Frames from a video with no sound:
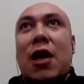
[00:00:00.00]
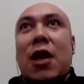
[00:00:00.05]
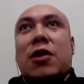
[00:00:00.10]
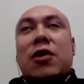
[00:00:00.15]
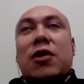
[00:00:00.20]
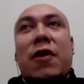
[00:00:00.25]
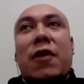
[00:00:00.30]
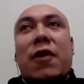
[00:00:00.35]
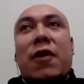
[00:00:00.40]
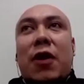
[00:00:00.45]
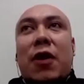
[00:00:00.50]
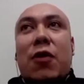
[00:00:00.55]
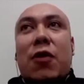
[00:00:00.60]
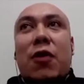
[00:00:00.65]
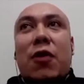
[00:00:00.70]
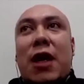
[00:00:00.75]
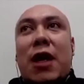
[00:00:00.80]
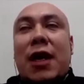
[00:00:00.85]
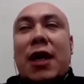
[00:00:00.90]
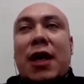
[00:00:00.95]
es una
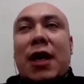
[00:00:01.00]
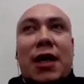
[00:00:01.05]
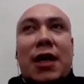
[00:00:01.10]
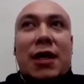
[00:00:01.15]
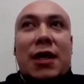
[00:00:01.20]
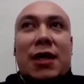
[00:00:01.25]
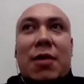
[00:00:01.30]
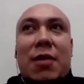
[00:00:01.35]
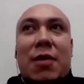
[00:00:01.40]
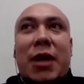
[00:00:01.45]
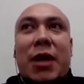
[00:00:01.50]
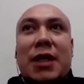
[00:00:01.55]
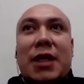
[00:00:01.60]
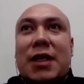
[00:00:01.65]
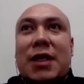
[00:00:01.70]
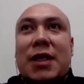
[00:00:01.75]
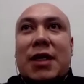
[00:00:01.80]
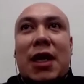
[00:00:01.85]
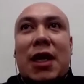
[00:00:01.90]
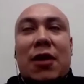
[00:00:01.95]
figura que, siempre ha
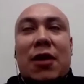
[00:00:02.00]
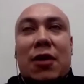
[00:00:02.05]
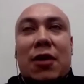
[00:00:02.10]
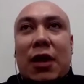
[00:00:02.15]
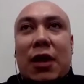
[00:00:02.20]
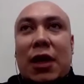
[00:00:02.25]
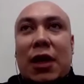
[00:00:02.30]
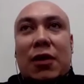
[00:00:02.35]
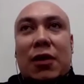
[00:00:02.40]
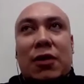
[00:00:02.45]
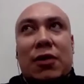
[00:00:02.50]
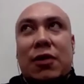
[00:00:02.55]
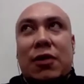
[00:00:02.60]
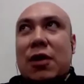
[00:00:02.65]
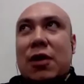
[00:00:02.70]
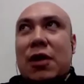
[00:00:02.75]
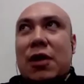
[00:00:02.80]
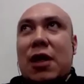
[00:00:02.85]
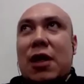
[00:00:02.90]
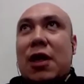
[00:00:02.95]
existido, que
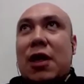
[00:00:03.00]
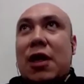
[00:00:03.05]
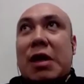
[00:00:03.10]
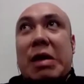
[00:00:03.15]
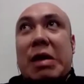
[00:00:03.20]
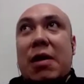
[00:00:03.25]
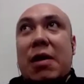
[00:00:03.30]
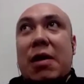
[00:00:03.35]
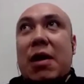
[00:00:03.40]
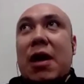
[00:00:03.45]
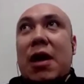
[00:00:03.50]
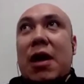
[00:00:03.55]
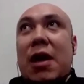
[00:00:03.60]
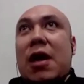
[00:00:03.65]
nos, eh,